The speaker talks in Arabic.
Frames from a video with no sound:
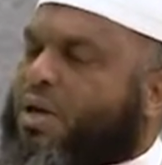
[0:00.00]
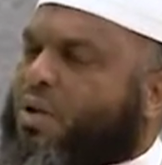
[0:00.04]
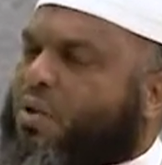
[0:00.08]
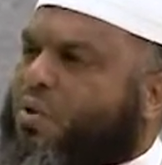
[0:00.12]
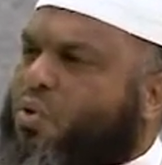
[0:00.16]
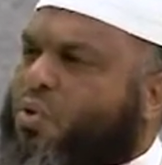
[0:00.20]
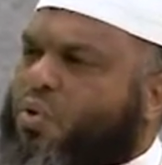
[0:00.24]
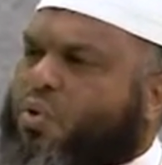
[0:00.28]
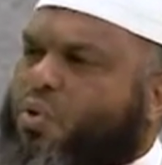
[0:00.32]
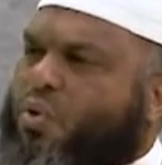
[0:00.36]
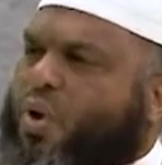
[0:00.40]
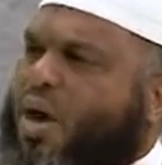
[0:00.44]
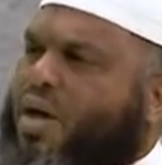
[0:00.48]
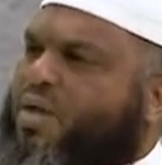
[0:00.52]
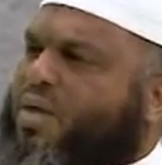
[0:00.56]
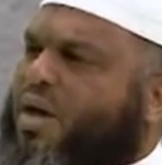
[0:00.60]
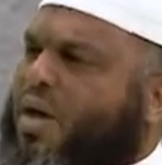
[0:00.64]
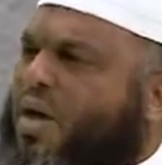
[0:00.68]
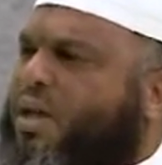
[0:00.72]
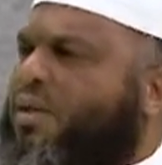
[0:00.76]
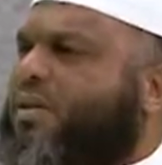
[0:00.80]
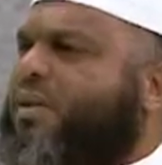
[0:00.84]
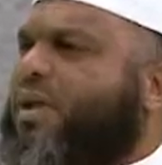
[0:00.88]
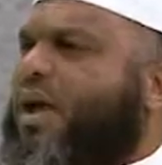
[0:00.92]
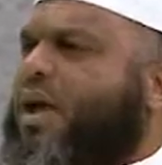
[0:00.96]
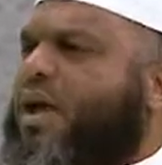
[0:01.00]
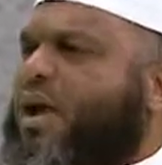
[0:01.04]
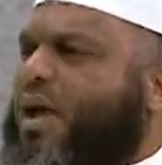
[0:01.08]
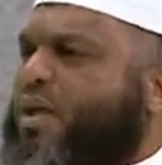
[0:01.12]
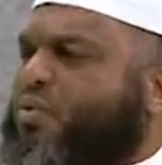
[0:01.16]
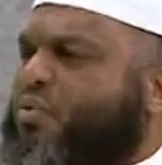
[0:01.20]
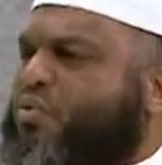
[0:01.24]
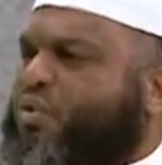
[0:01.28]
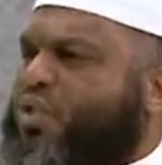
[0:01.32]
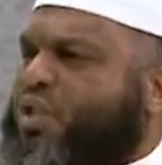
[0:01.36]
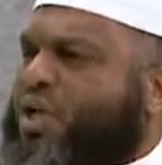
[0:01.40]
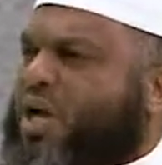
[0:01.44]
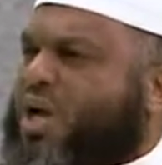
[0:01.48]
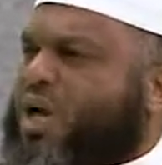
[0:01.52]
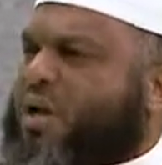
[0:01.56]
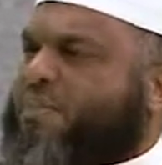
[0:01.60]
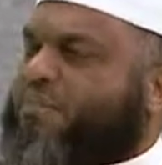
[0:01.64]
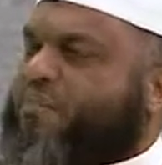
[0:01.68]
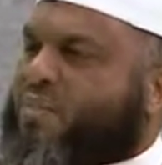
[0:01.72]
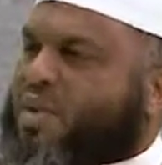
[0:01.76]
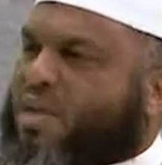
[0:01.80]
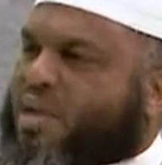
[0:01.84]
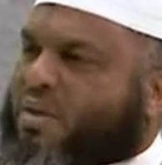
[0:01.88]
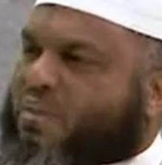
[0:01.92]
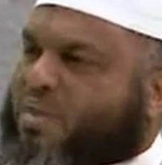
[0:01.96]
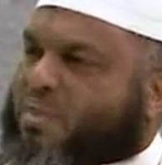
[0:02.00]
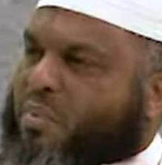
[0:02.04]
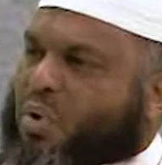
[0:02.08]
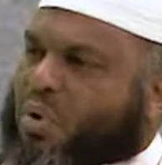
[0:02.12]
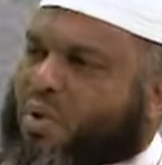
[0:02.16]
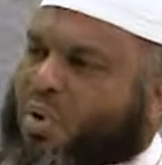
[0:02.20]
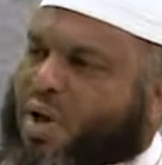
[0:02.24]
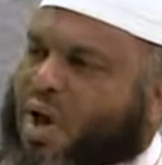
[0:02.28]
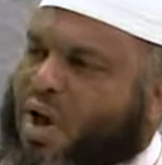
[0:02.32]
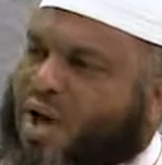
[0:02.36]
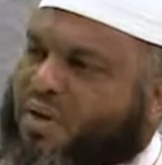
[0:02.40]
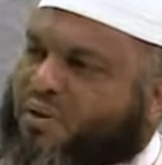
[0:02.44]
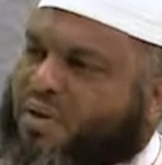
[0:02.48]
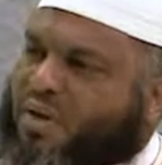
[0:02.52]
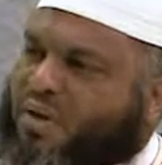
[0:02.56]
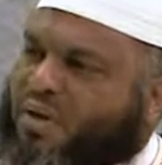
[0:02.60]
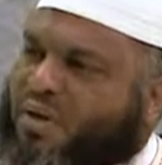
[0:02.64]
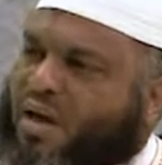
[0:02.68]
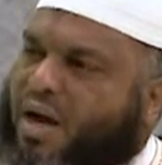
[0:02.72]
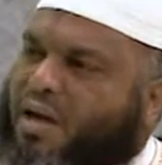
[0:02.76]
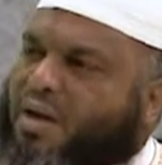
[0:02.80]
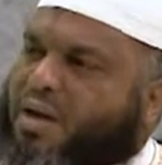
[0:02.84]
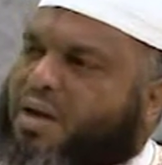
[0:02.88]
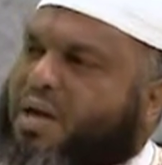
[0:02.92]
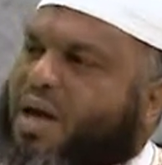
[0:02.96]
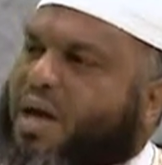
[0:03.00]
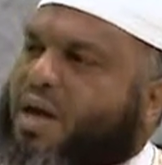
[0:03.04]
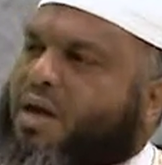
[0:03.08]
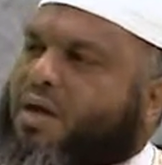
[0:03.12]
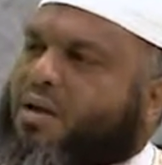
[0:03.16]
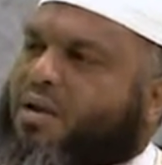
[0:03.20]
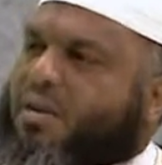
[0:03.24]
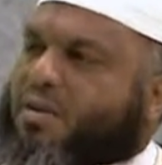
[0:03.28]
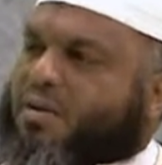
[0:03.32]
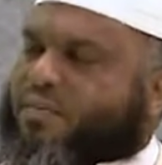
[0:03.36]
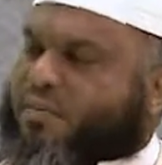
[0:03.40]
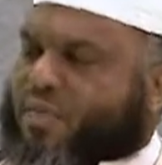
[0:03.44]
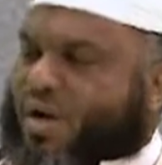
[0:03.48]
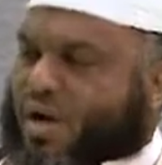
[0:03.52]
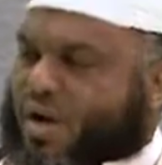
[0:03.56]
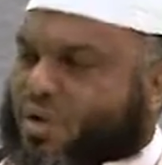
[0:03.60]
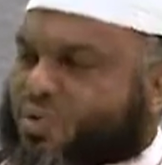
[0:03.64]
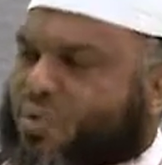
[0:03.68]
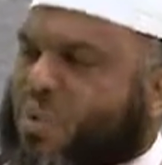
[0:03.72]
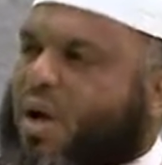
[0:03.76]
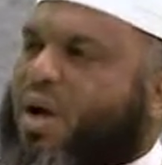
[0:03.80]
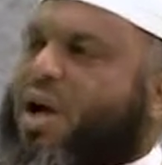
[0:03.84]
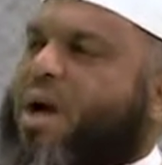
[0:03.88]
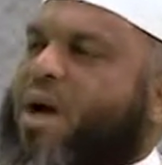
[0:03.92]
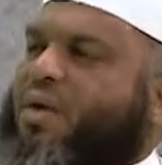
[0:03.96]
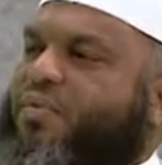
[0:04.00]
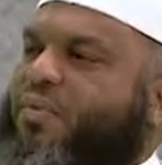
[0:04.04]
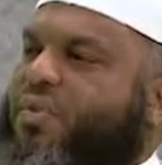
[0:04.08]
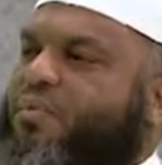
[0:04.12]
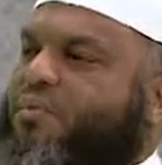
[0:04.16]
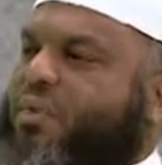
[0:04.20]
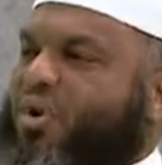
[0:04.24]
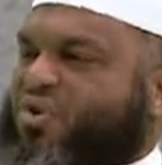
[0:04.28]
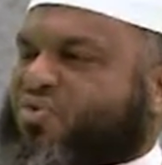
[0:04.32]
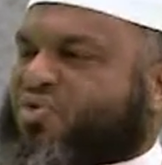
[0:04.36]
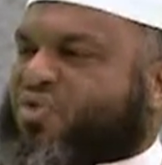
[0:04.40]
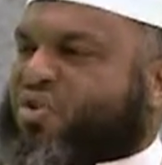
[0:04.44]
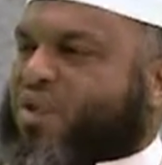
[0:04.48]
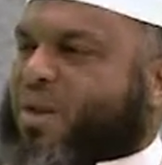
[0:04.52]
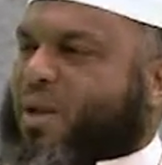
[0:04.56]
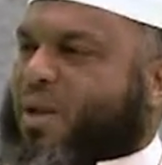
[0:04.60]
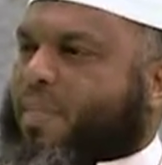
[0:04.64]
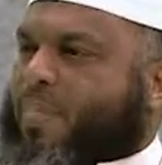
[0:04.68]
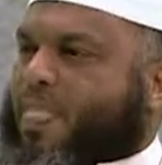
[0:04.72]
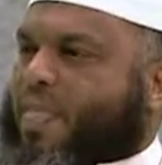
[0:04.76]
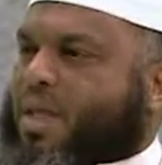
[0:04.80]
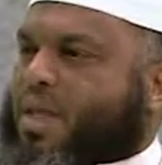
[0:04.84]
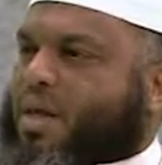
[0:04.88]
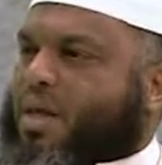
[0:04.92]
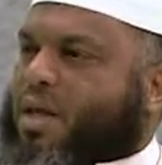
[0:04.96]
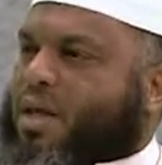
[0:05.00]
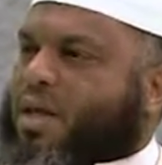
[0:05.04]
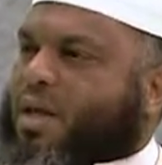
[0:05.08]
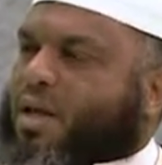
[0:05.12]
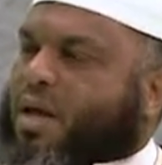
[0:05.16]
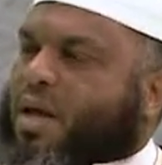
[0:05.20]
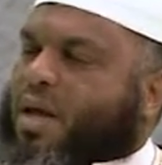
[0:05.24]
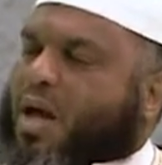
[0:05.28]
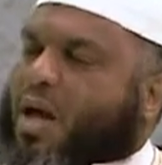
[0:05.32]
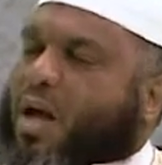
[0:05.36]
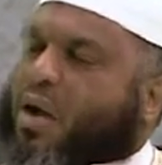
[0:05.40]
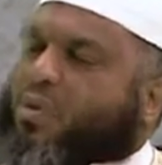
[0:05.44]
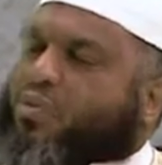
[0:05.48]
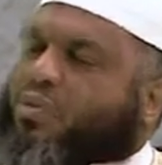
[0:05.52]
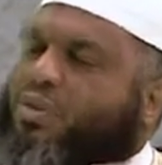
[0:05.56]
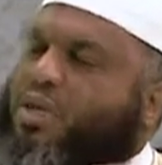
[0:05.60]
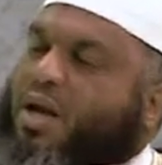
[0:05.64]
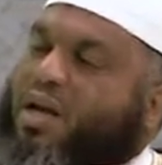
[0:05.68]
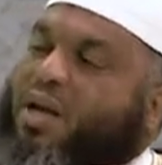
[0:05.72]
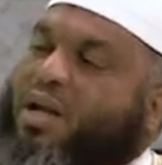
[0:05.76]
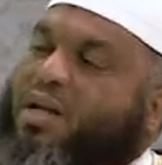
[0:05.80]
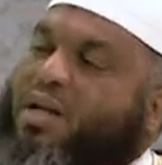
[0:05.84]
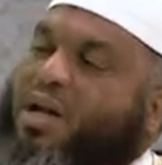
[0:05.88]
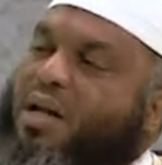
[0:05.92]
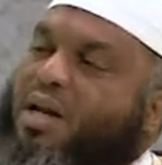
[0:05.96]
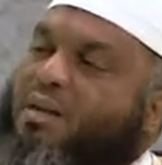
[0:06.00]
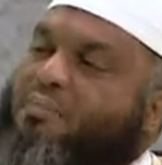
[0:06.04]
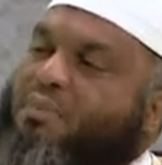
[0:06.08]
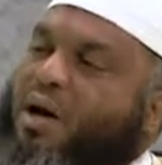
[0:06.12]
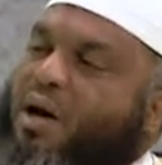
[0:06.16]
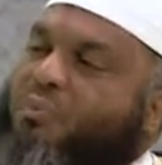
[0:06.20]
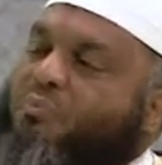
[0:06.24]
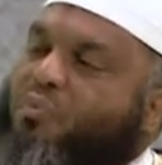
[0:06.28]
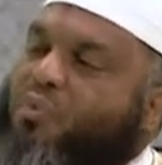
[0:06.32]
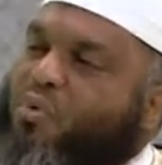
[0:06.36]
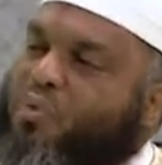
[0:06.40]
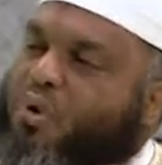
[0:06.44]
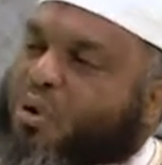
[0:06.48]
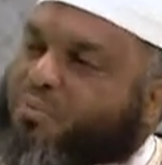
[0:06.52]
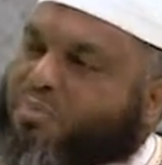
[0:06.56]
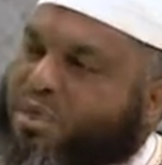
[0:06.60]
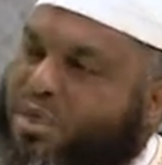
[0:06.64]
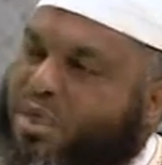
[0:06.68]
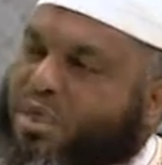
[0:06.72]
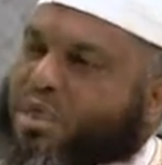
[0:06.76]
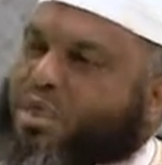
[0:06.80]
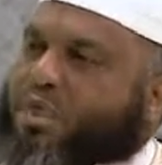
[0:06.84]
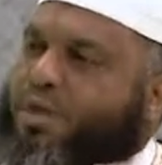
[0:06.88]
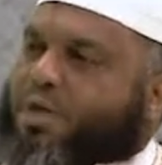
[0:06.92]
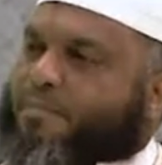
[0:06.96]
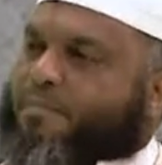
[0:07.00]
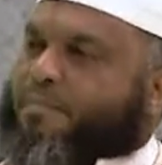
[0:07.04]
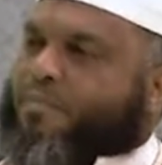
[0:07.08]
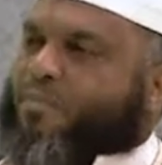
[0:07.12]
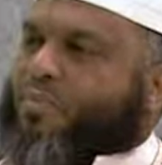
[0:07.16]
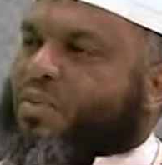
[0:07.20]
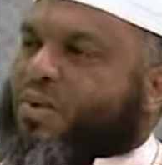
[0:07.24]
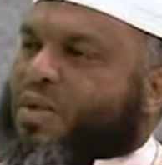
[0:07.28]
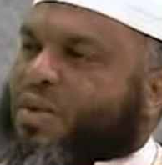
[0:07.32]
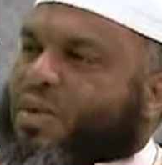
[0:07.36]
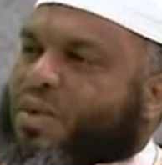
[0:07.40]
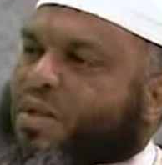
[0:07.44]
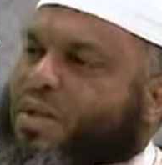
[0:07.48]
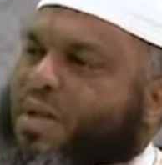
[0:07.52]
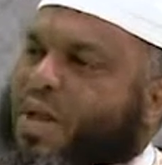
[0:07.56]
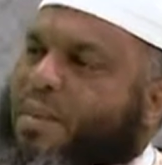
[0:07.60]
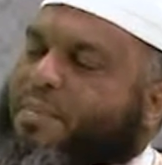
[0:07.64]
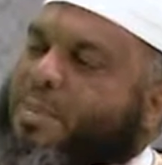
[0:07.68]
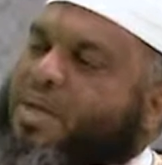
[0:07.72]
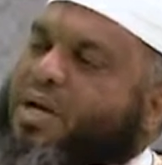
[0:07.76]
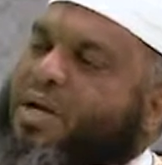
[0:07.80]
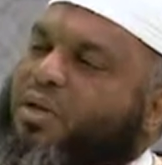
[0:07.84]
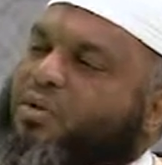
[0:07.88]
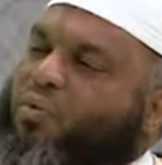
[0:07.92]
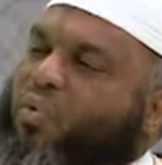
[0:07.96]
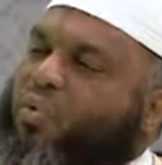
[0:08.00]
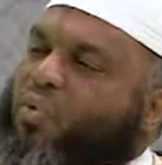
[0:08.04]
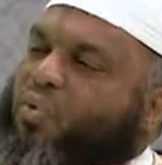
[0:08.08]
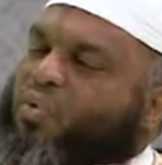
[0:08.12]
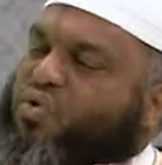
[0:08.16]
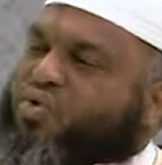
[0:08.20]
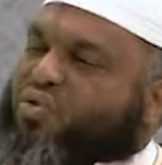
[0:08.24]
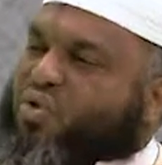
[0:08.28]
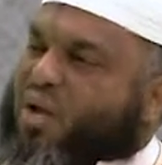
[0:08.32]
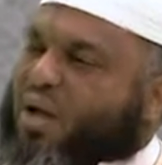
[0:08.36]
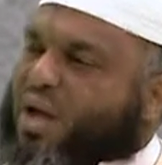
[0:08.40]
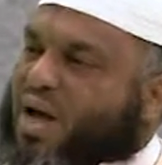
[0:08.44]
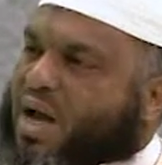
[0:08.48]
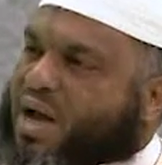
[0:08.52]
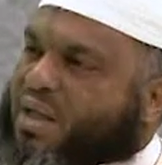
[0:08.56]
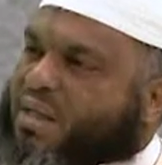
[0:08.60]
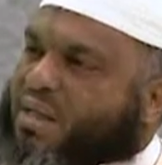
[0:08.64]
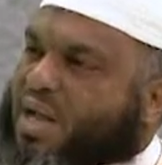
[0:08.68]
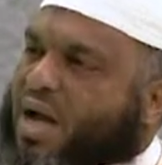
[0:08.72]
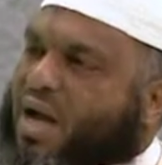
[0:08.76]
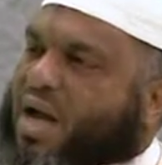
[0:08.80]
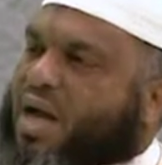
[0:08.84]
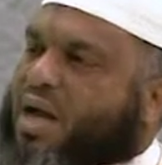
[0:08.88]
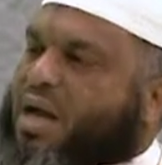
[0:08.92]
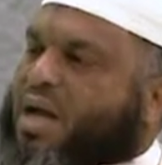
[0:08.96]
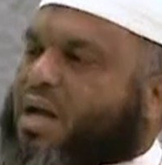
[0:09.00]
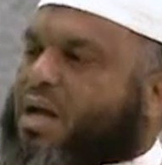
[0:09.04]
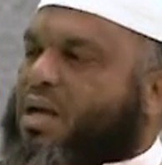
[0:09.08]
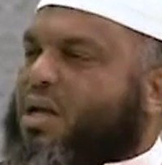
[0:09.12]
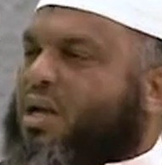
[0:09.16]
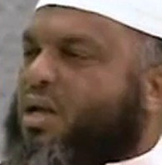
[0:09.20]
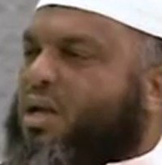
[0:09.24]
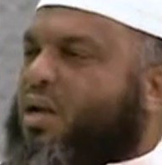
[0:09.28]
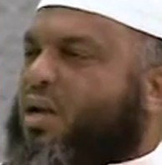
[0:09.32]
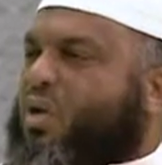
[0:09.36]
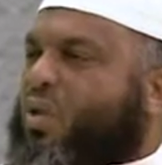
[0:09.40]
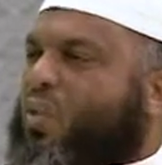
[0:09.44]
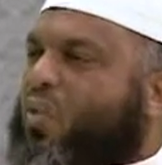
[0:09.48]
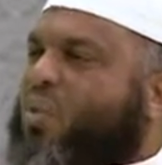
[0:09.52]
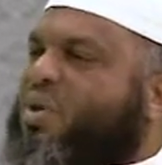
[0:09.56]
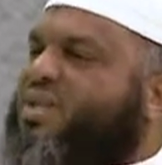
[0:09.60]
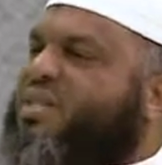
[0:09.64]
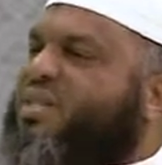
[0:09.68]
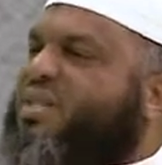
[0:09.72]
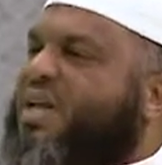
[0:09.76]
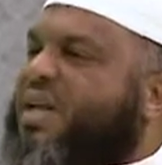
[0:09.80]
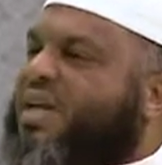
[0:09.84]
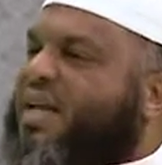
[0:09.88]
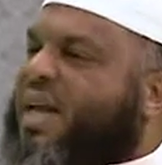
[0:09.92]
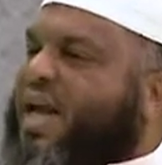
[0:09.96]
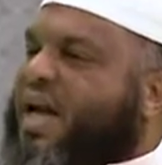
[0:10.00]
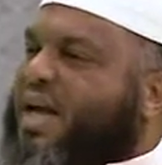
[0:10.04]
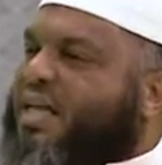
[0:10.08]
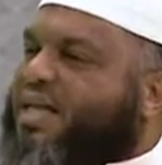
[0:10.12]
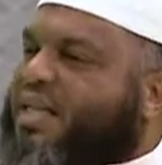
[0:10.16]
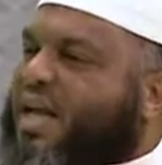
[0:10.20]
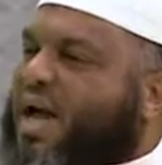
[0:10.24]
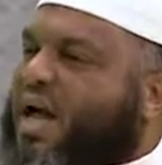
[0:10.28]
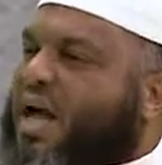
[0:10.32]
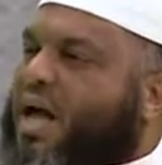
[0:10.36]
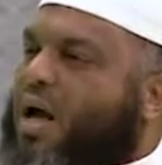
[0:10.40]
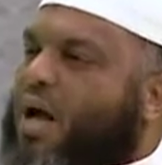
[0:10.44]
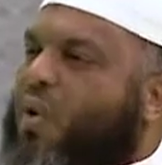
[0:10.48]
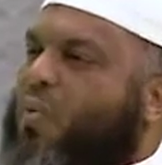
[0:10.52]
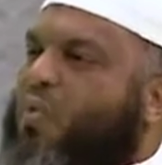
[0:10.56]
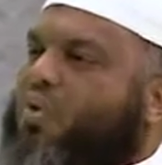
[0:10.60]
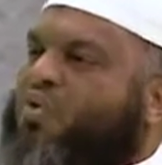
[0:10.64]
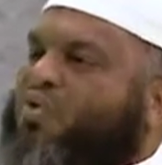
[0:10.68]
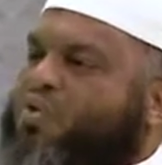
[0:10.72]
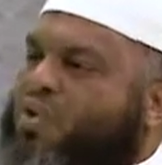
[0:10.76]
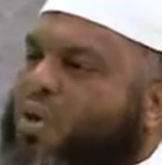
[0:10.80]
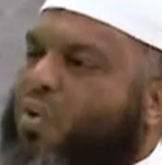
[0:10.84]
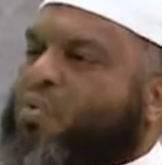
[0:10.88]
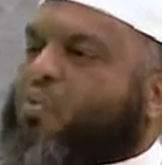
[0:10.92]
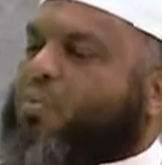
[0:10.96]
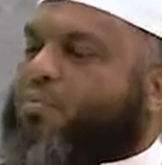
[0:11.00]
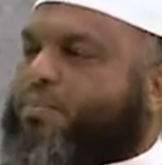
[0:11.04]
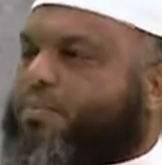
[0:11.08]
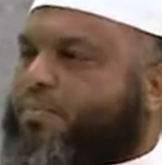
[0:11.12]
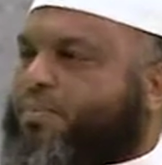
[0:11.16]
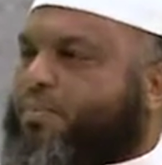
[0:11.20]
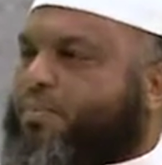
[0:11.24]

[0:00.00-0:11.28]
كل هذا قد نهى عنه الشارع فمن وقع في ذلك فقد وقع في المعصية أو ترك المأمور به كمن يترك الصلاة والزكاة والصوم